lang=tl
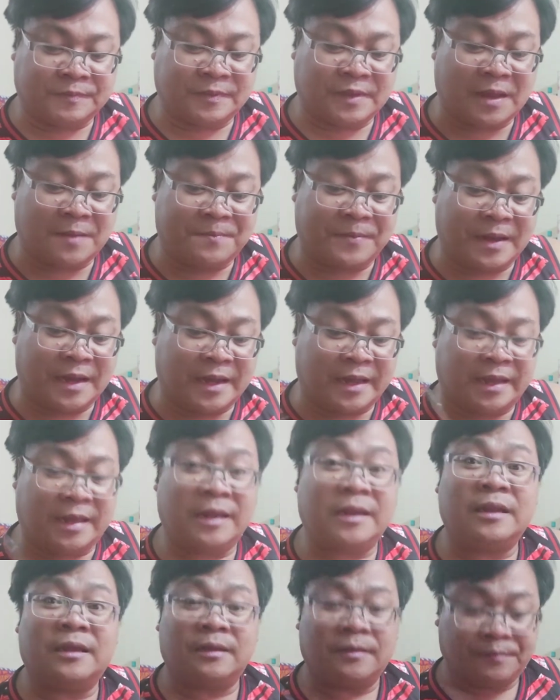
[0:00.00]
nabili.
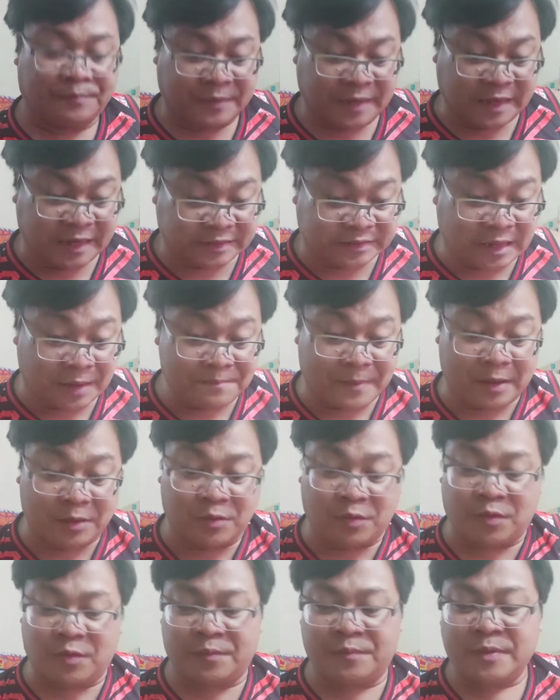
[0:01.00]
Isang
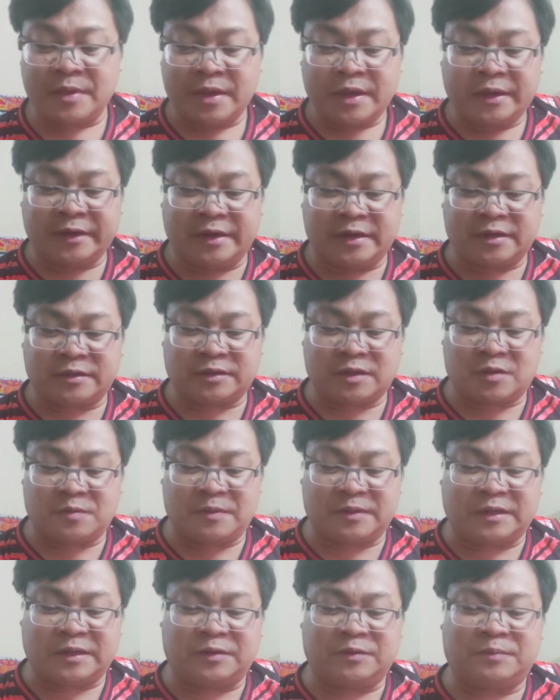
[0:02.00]
bagoong. Hindi kasi ako
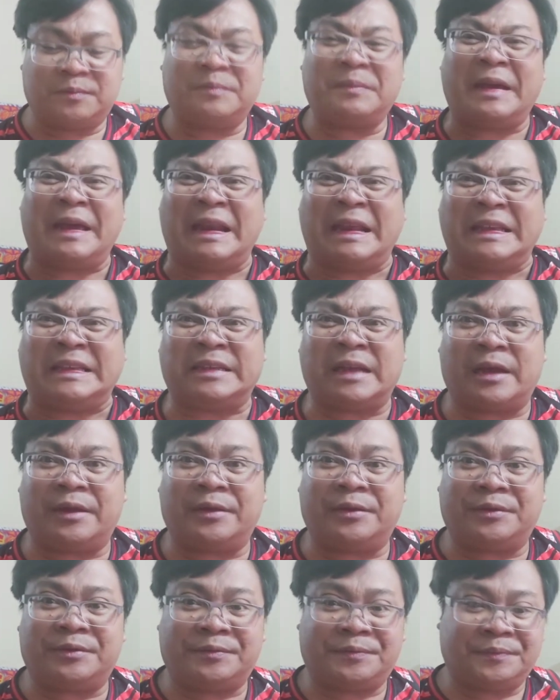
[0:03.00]
masyadong mahilig sa
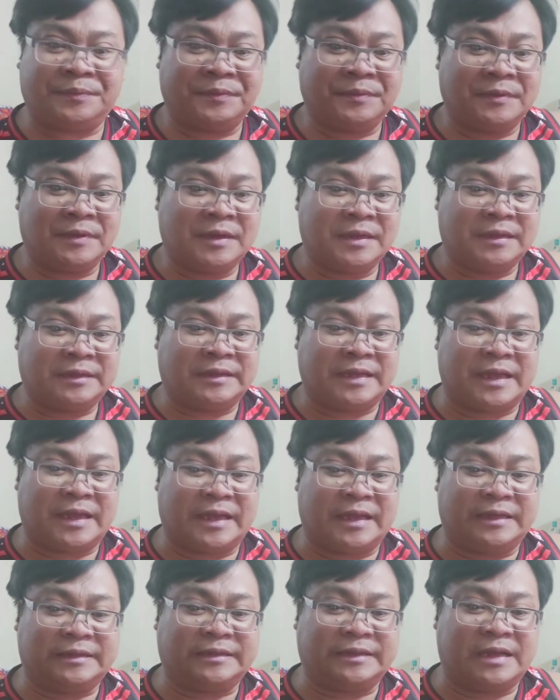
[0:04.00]
ano, sa
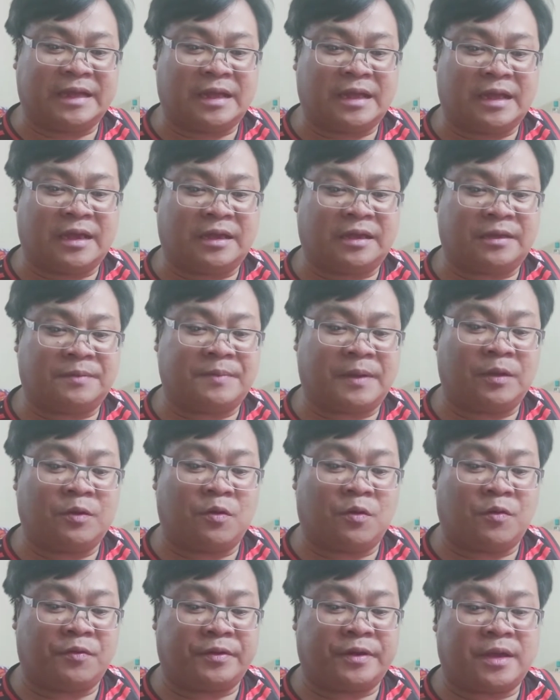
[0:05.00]
isda uh,
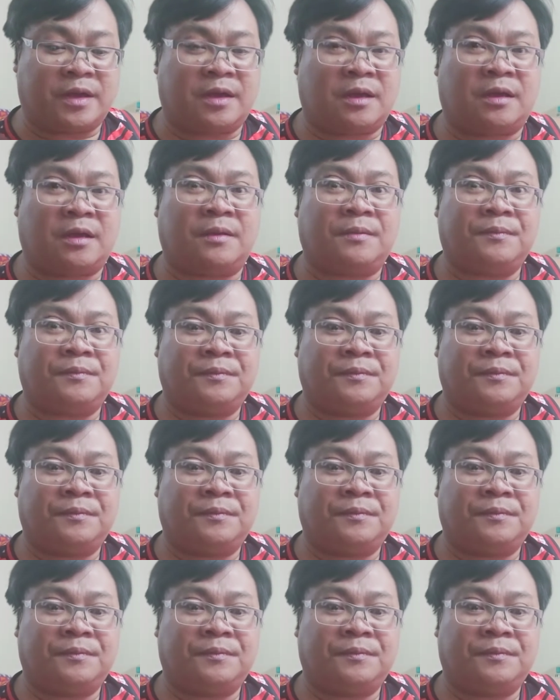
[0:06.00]
bagoong na,